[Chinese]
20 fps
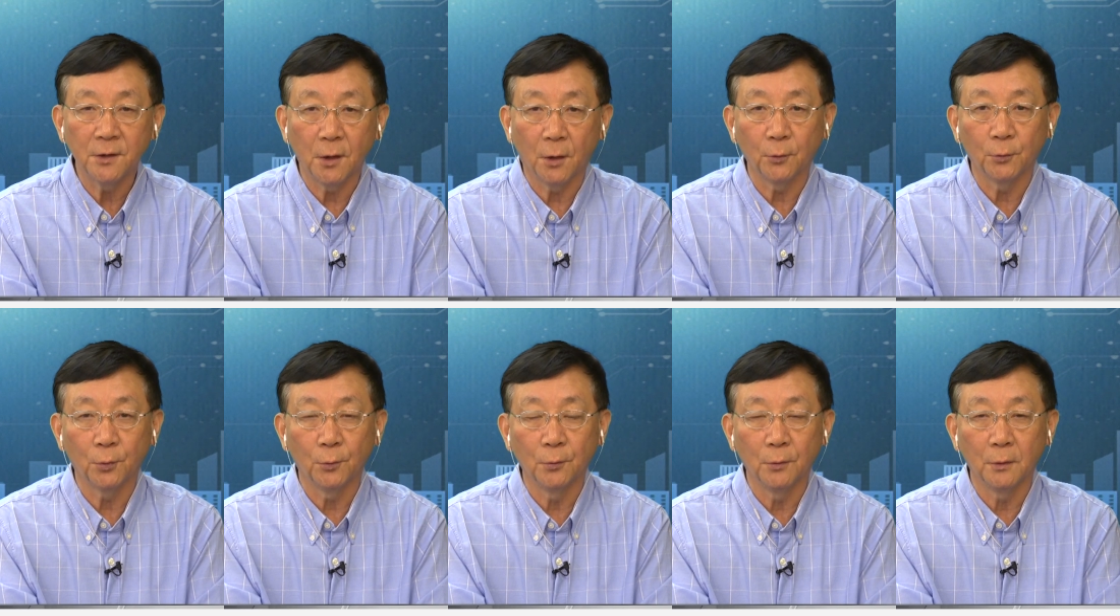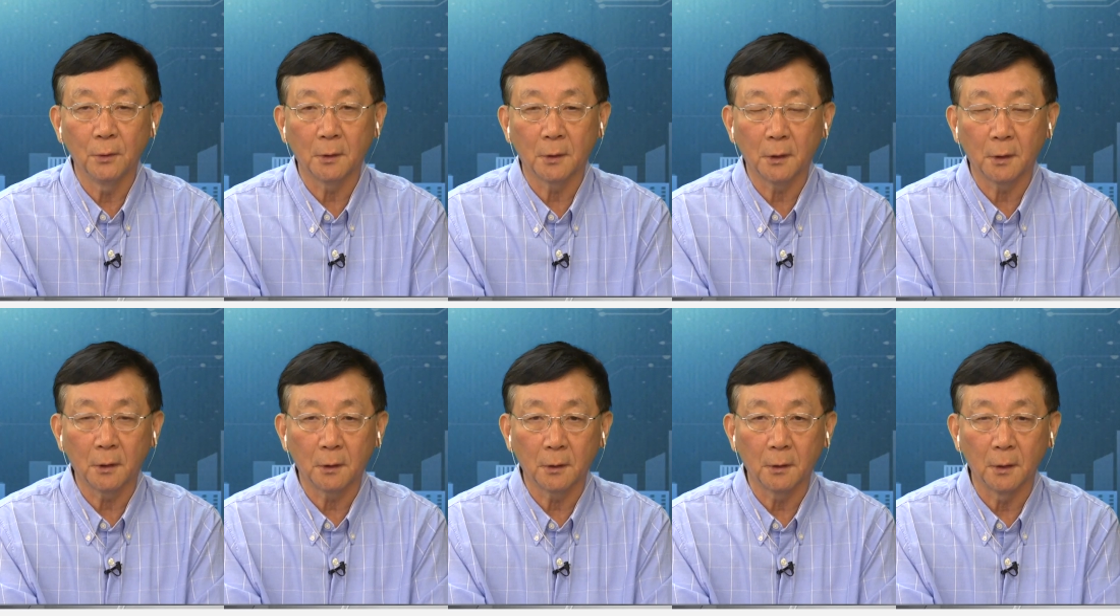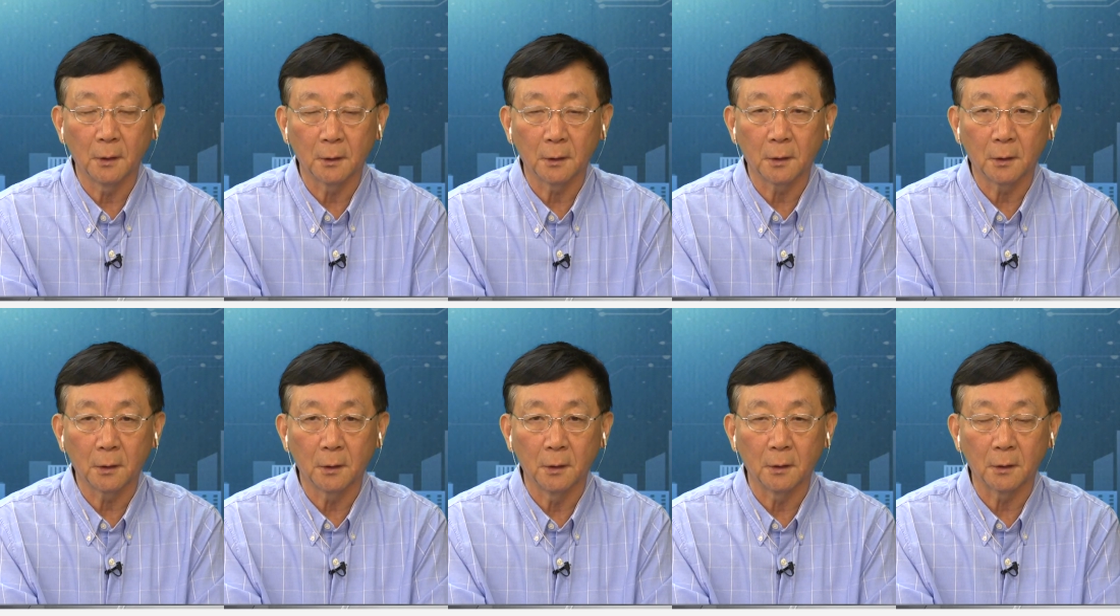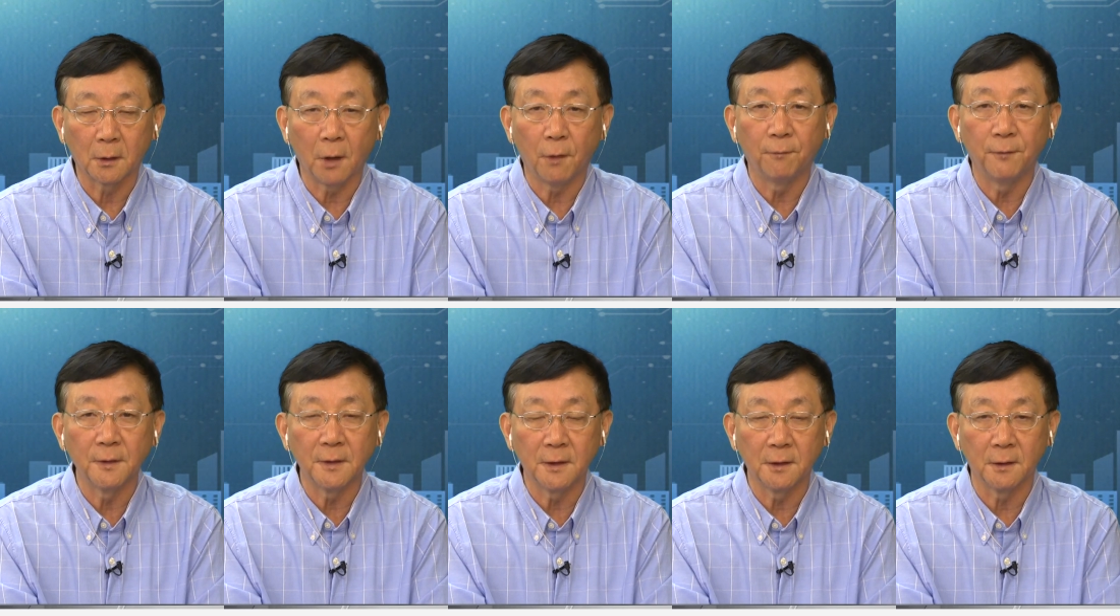交通呃呃
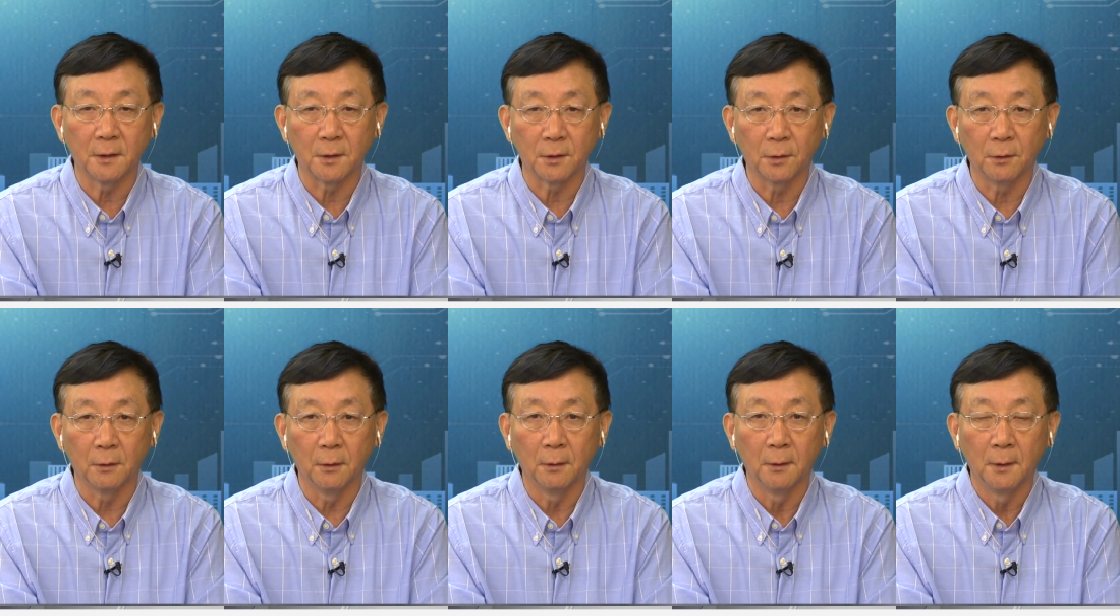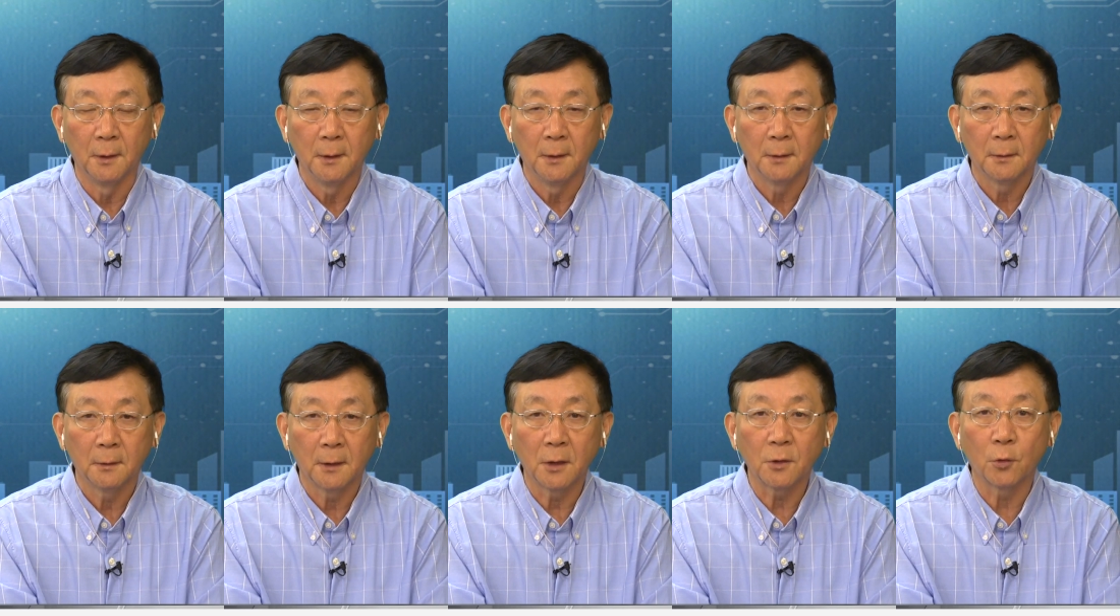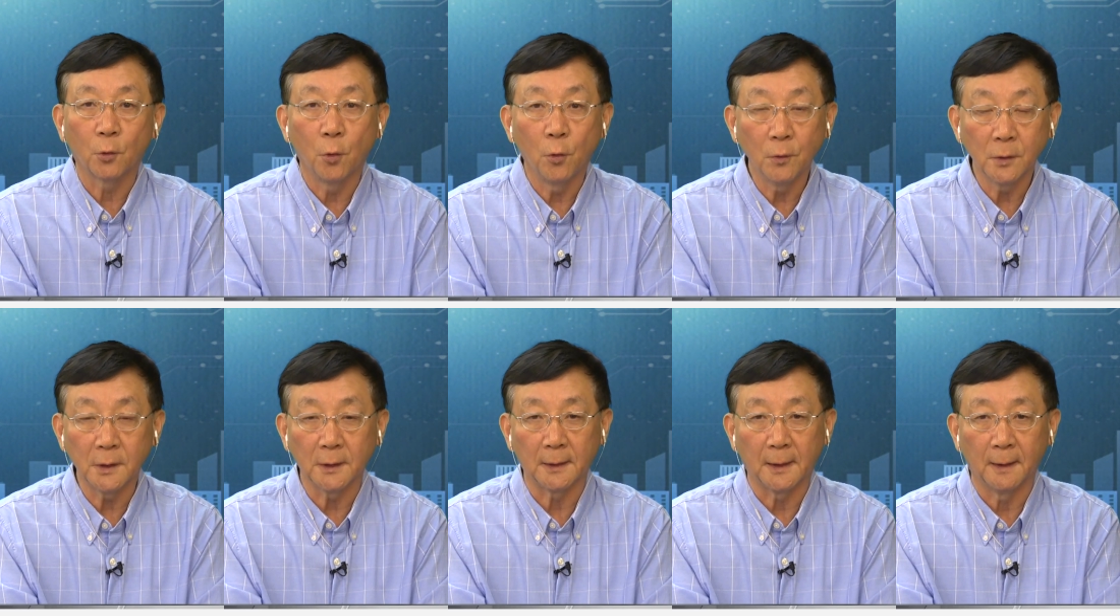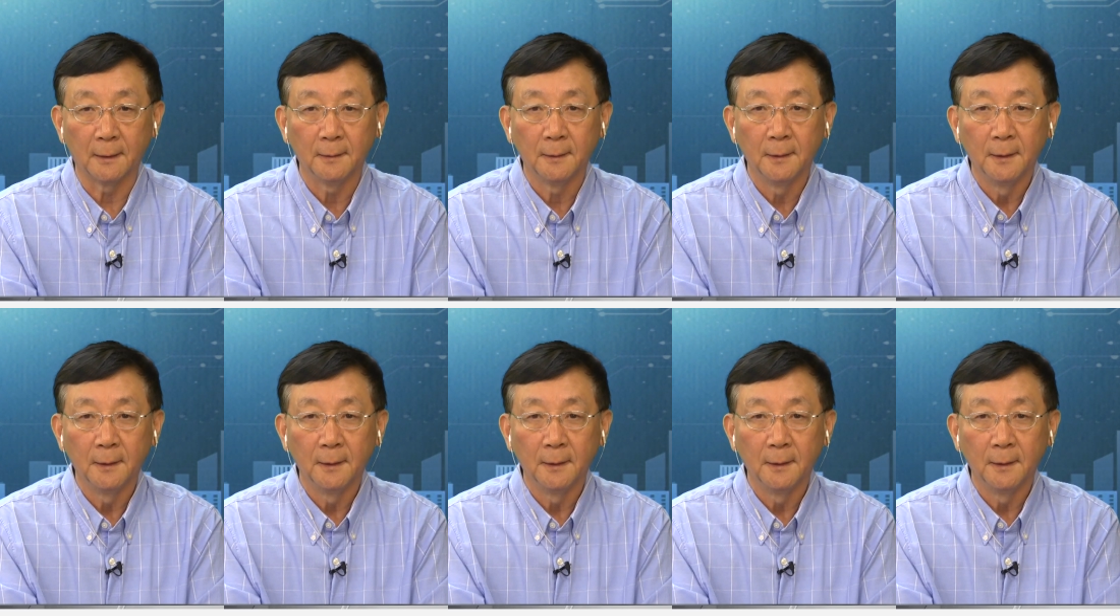高峰期的时候，它是空着的。